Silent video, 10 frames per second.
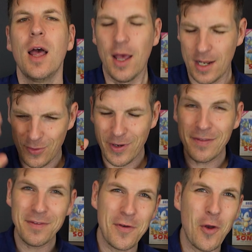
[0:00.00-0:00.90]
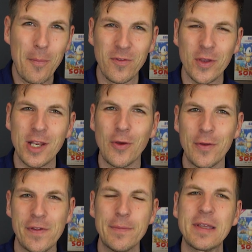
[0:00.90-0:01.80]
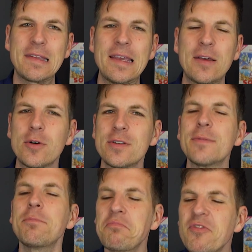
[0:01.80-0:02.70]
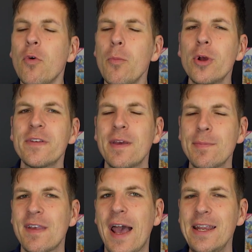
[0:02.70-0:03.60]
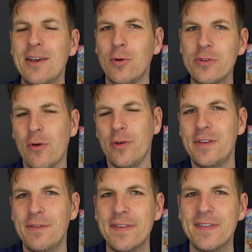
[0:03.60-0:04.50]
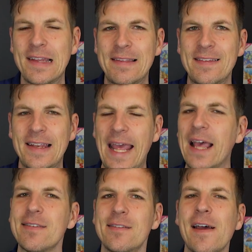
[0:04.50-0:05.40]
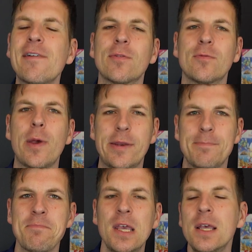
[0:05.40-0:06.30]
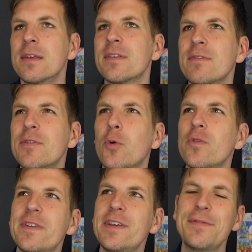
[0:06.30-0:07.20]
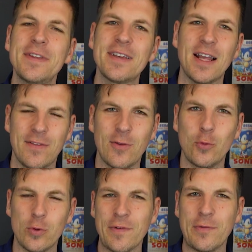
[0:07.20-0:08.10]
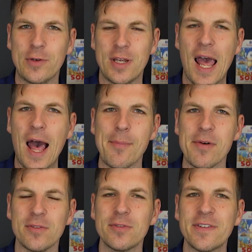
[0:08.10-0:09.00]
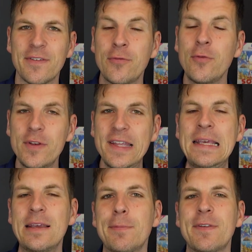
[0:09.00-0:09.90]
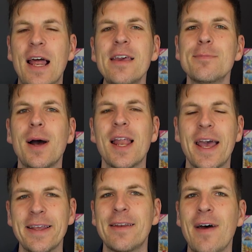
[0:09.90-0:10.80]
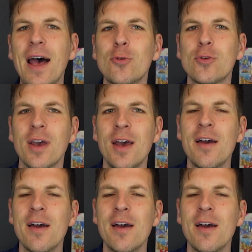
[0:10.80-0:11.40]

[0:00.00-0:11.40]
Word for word: Hallo und herzlich willkommen zu einer neuen Filmkritik. Und womöglich gibt es einige unter euch, die wissen, dass ich den ersten Teil von Venom, sagen wir es positiv, nicht ganz so gut gefunden habe. Und für die gibt es gleich mal eine Entwarnung.